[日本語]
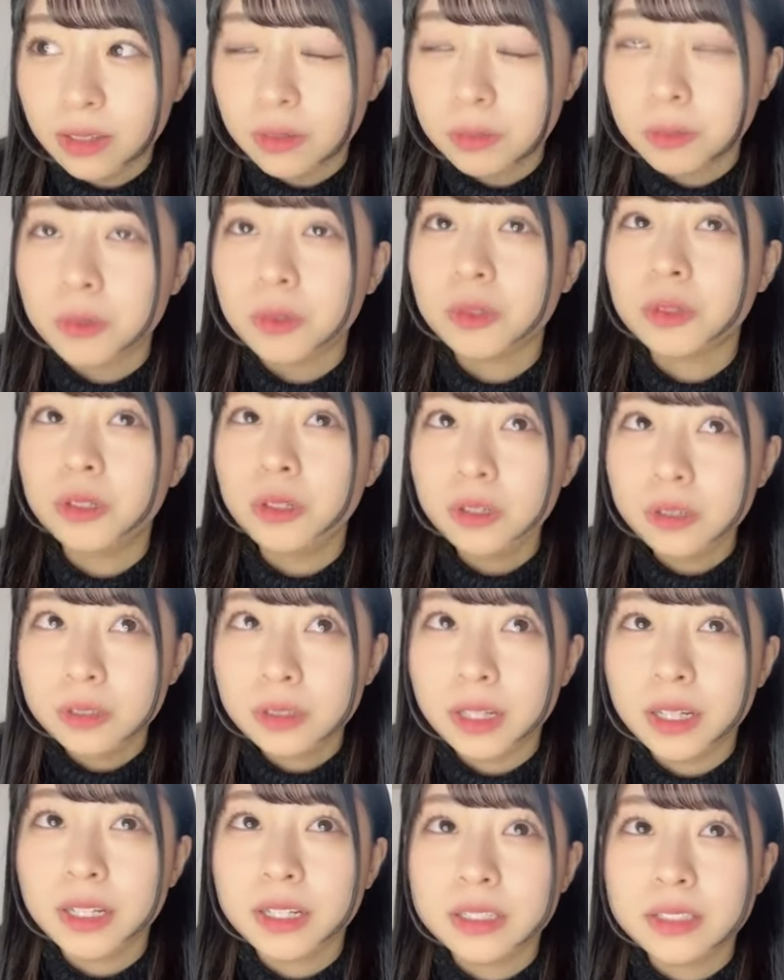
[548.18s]
もう
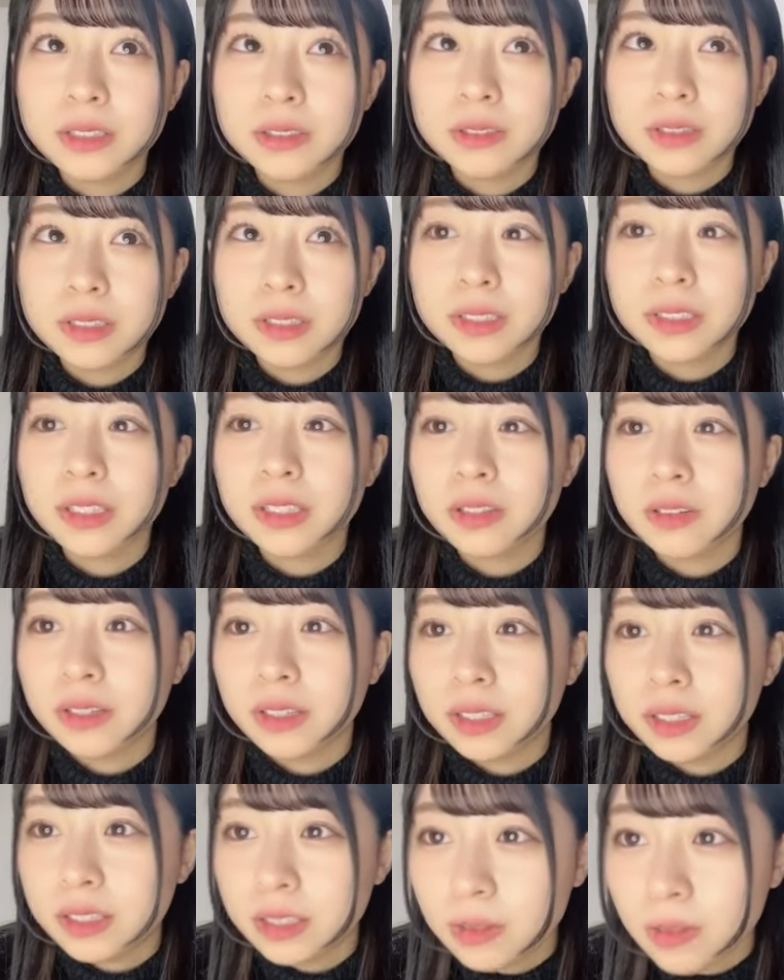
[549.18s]
今日の話を聞いてて
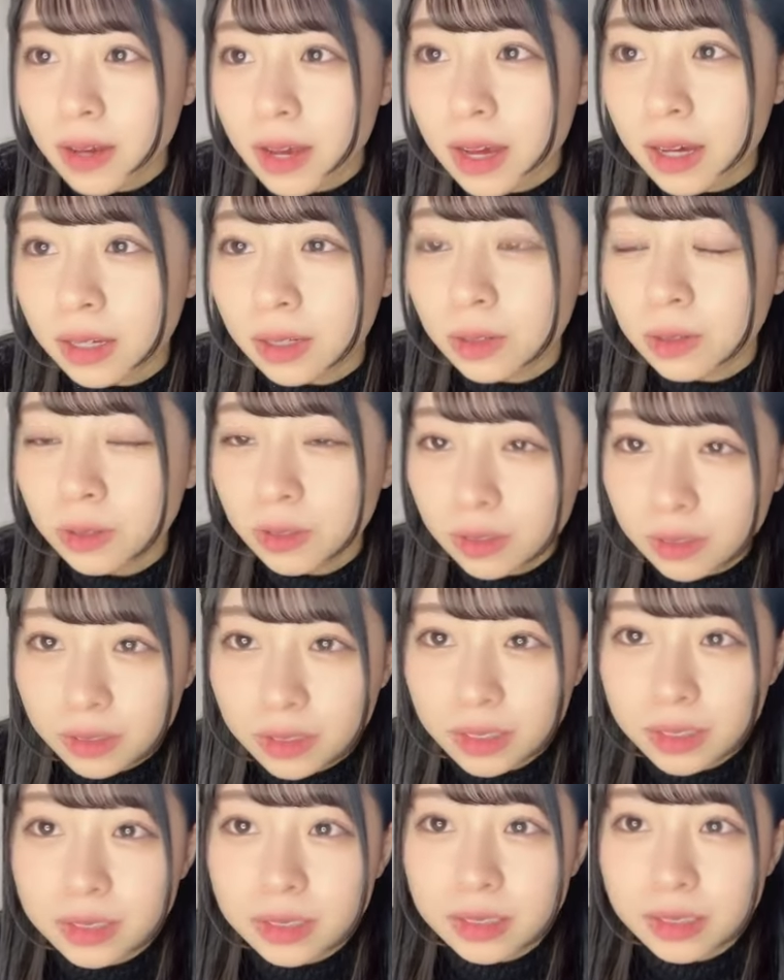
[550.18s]
私はこの子
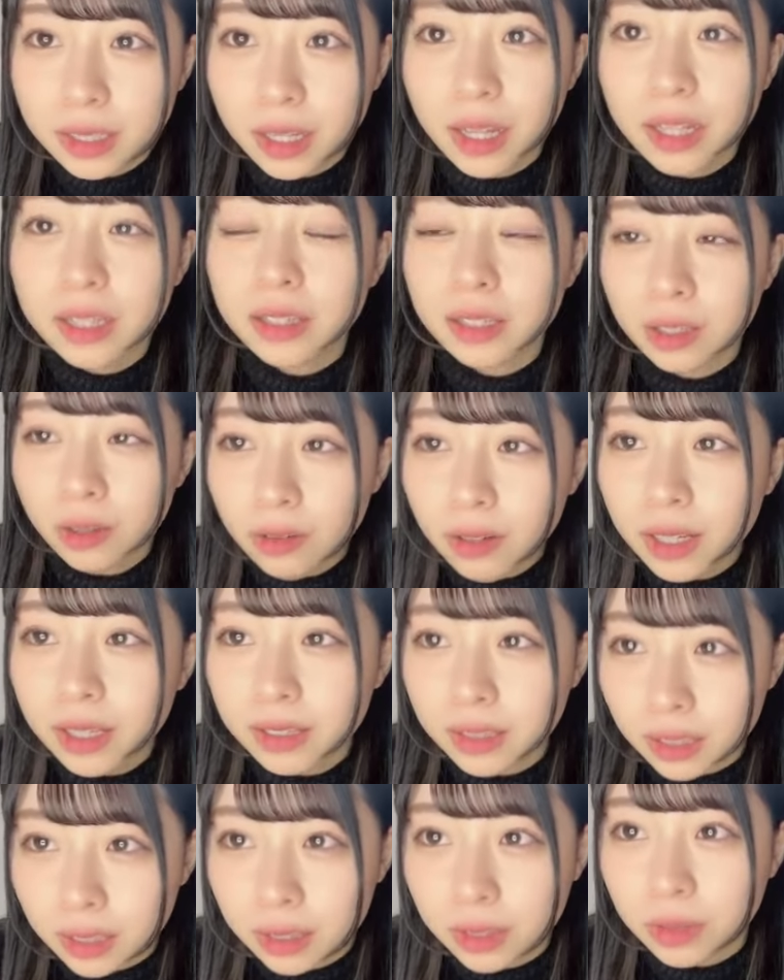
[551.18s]
たちに出会えてよかっ
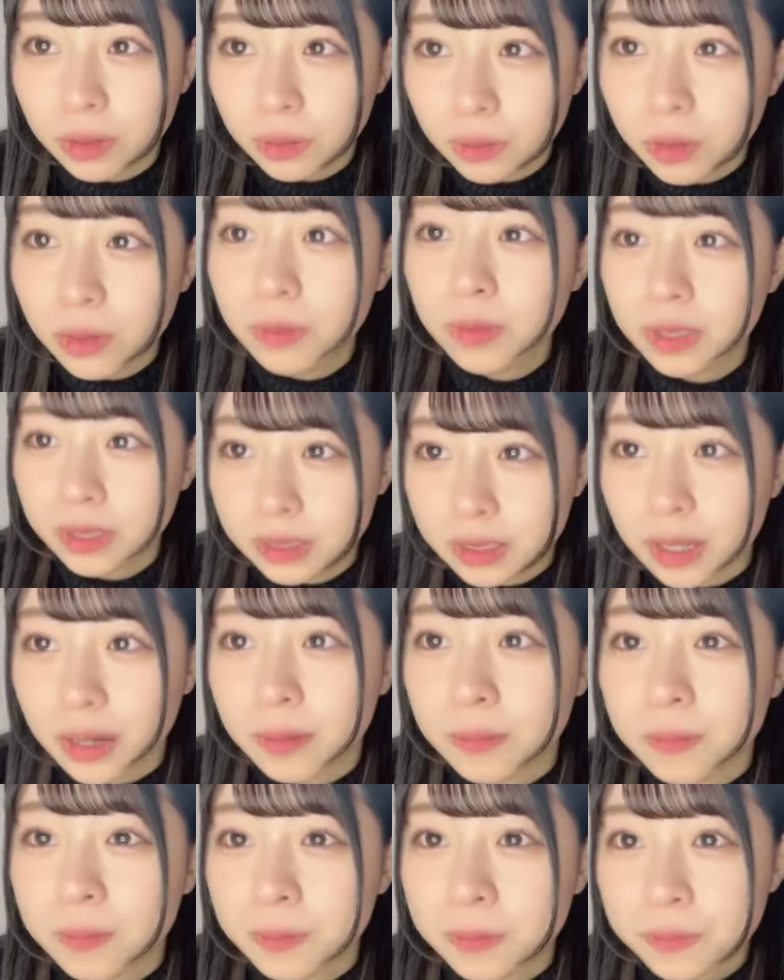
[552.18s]
たって思いました
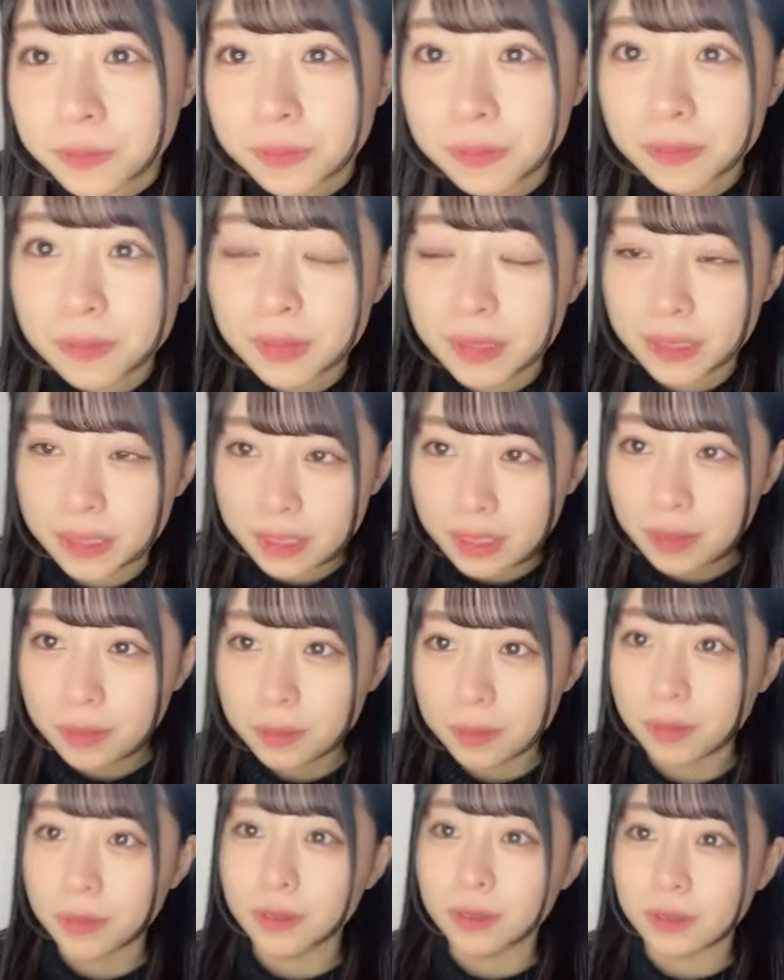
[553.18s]
しか
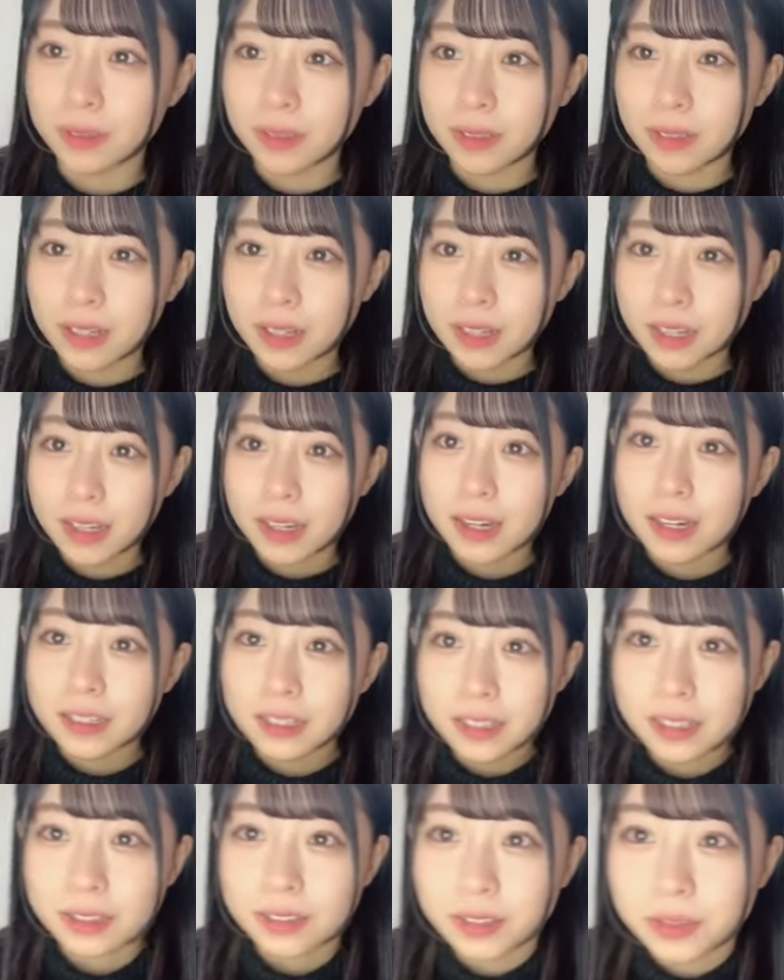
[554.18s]
も
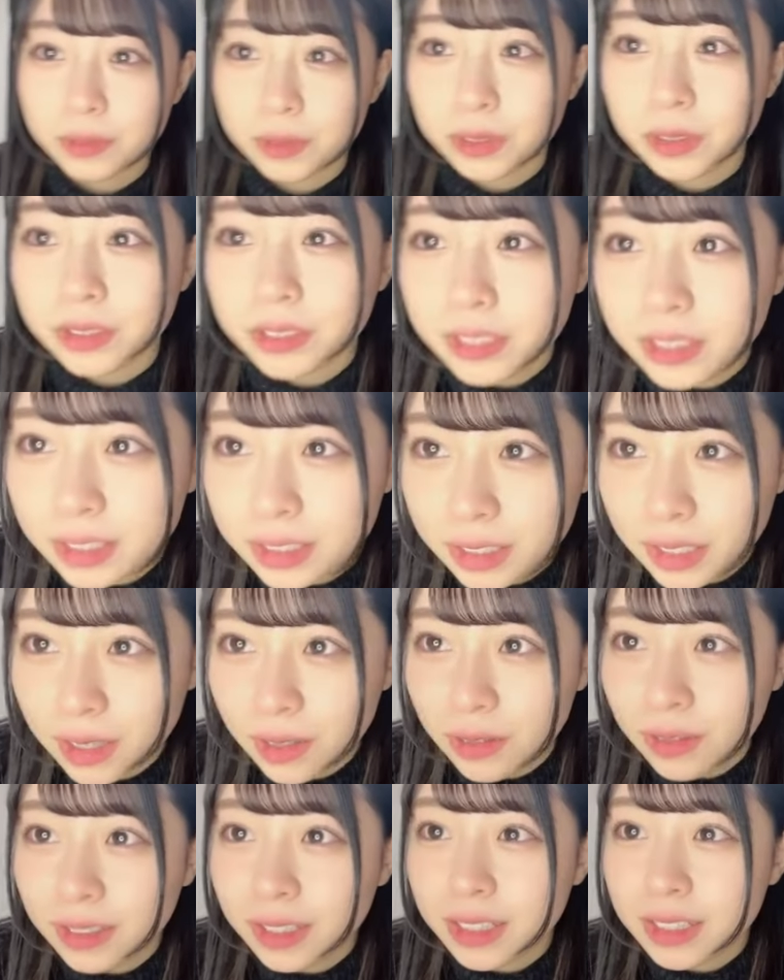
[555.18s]
花よりも年下の
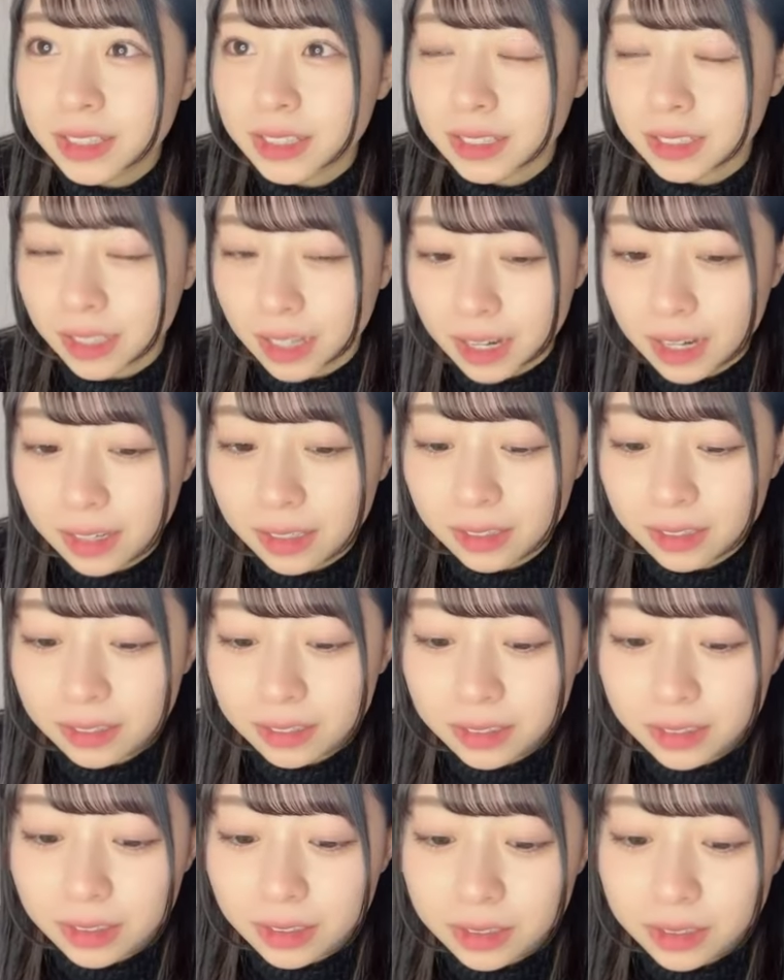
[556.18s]
子たちが
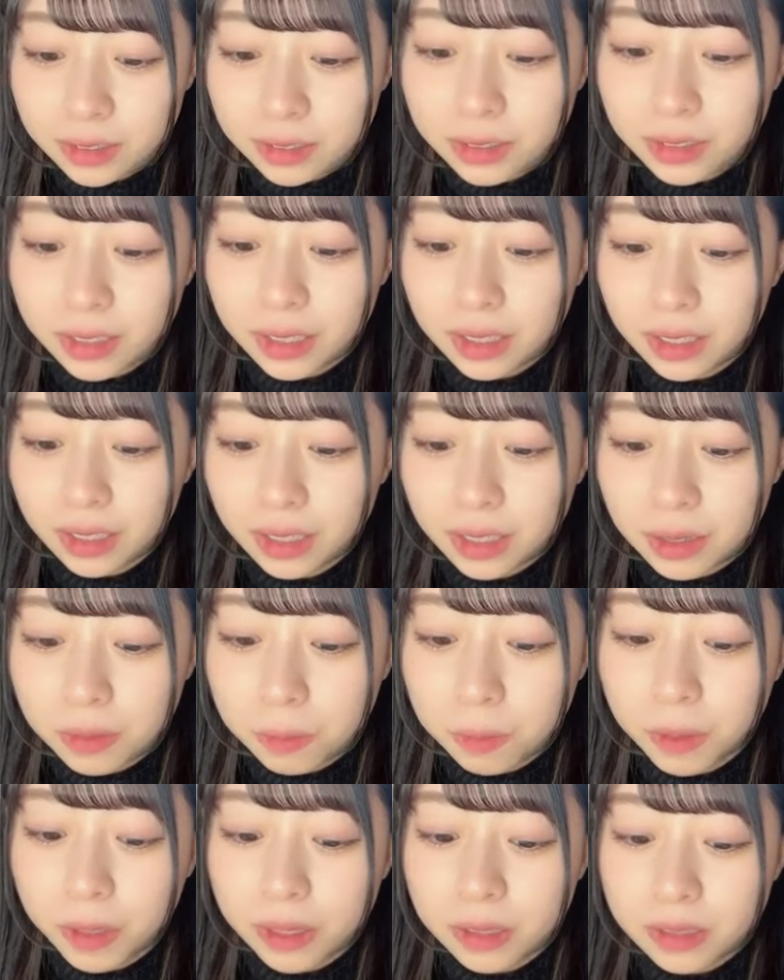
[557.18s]
そんないっ
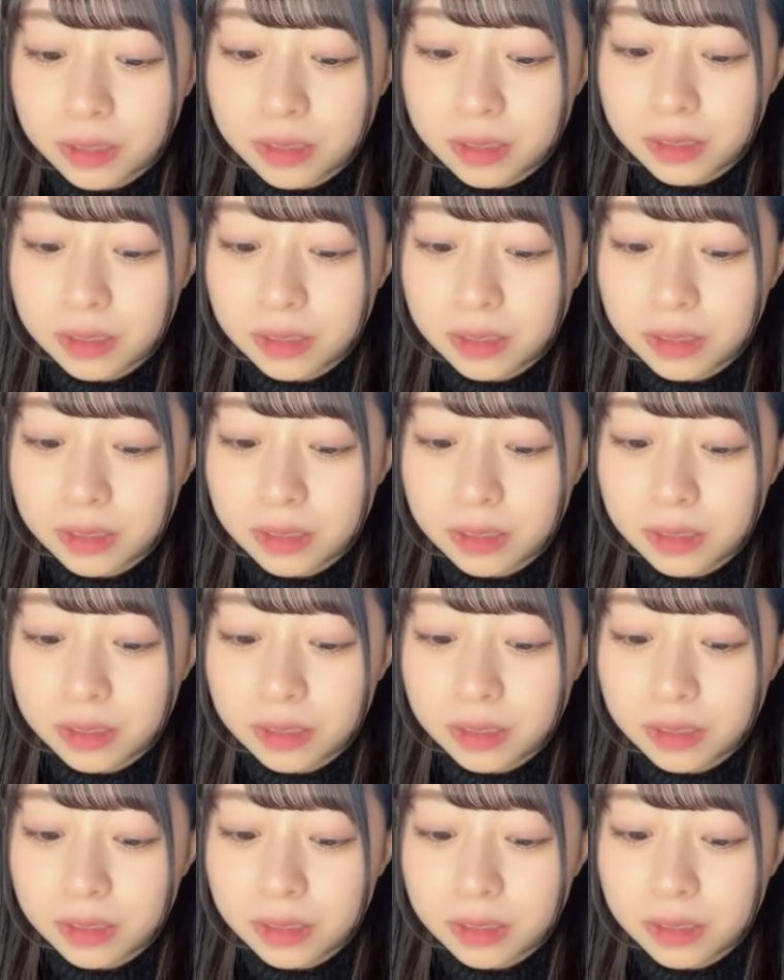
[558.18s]
ぱい